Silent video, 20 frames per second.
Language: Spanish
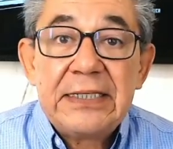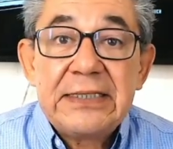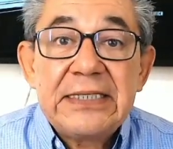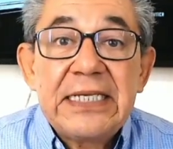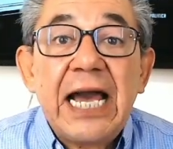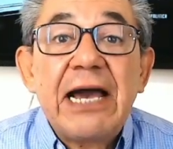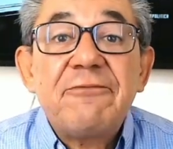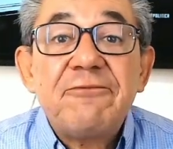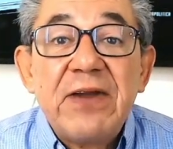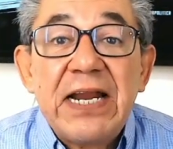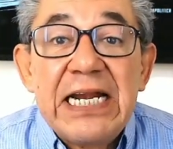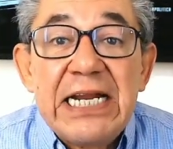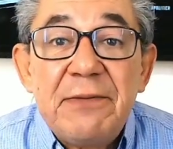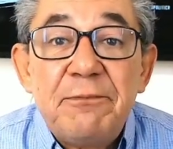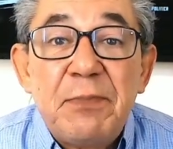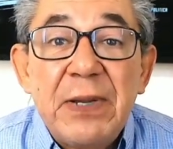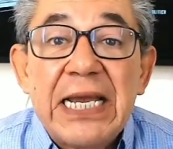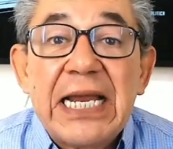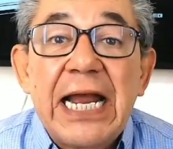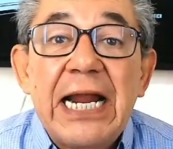Ya
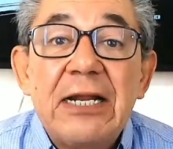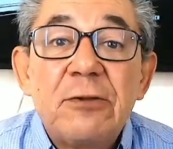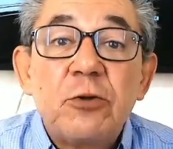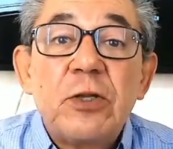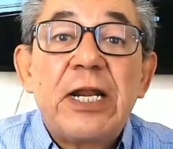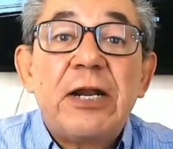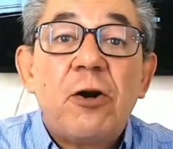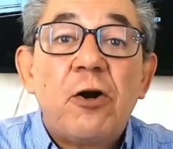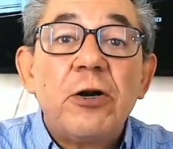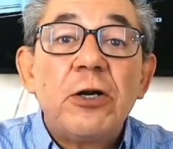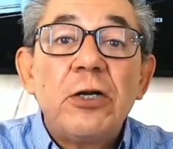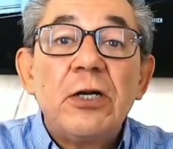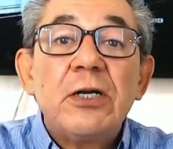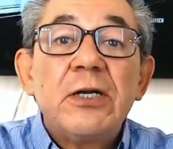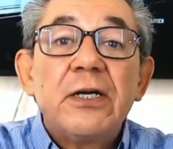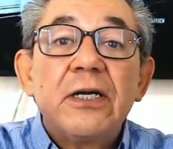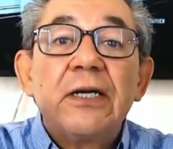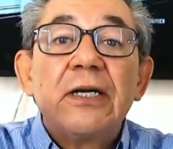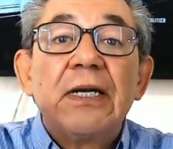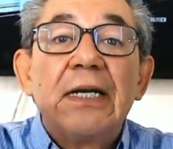Felipe Calderón
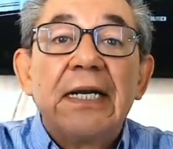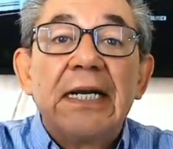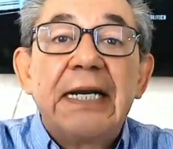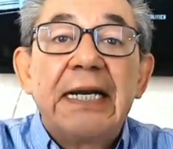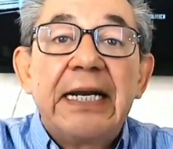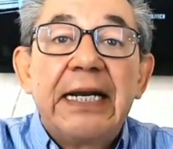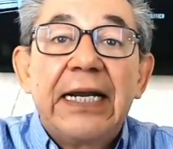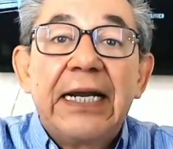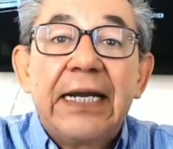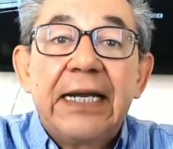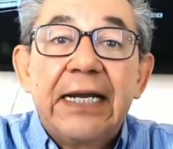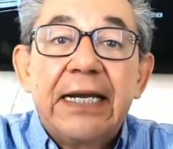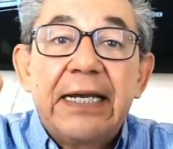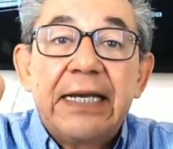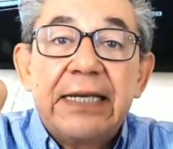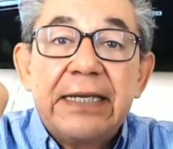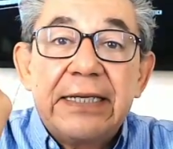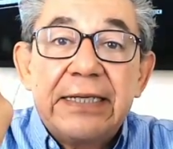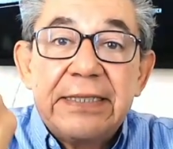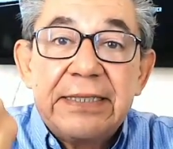
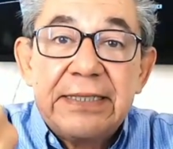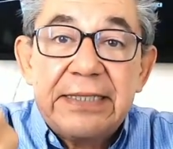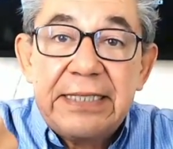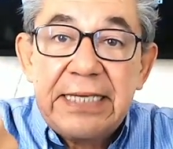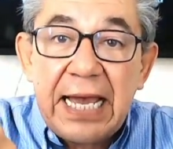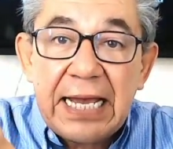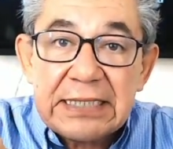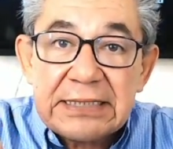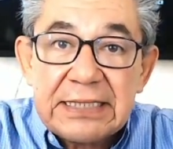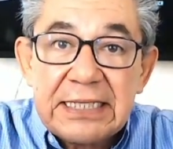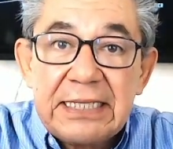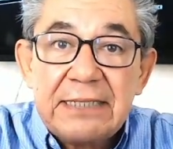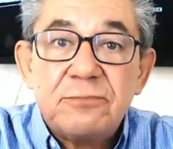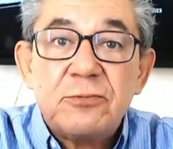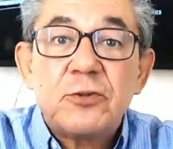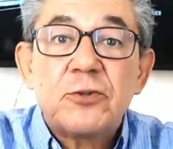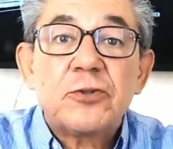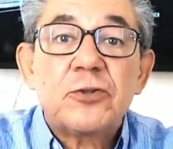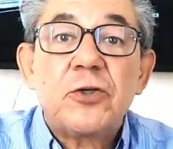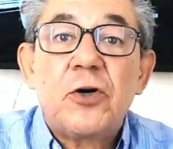ya se
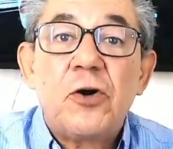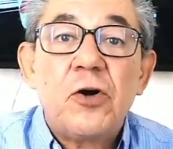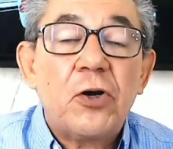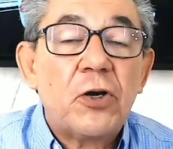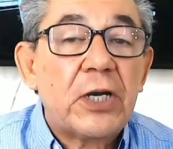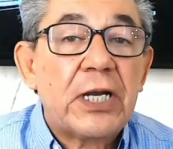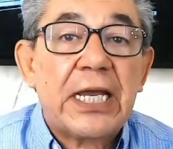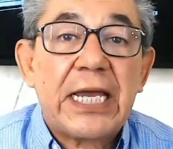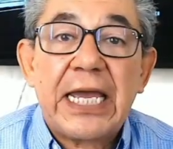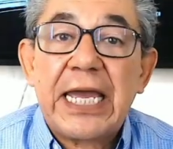demostró